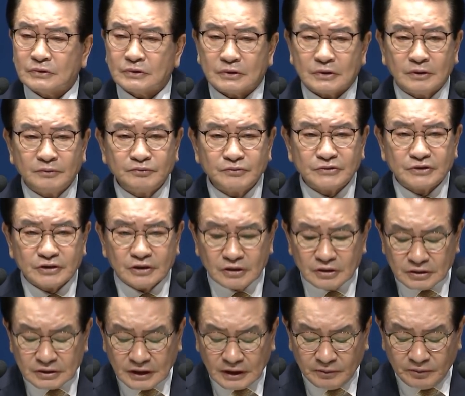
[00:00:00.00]

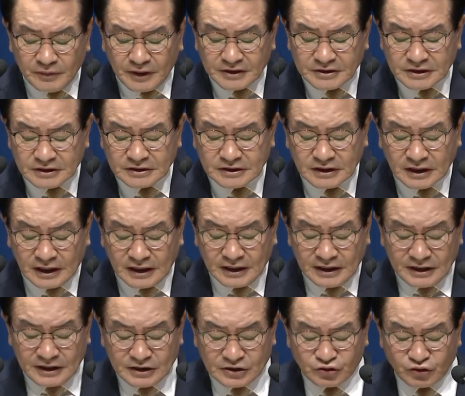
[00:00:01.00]
엄청난 메시지가
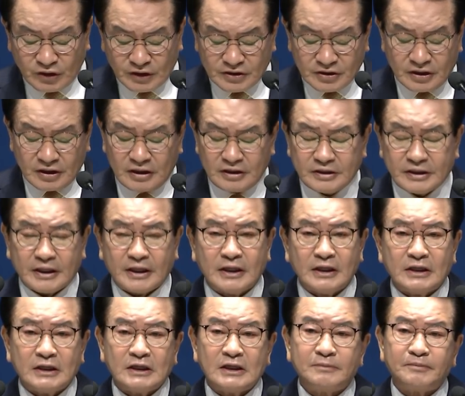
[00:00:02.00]
이 속에
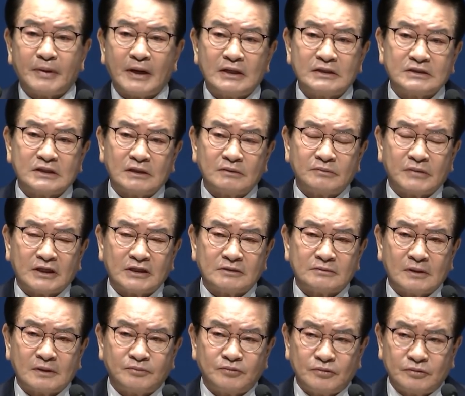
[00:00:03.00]
들어있는데 이 8장
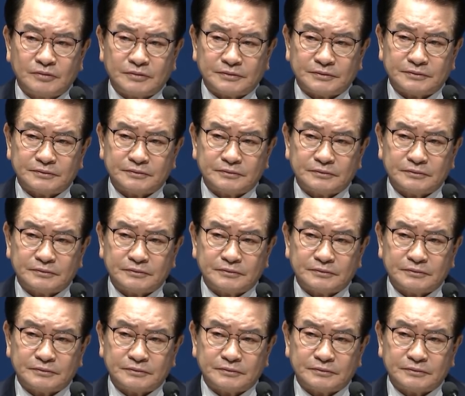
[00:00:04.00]
마지막 부분.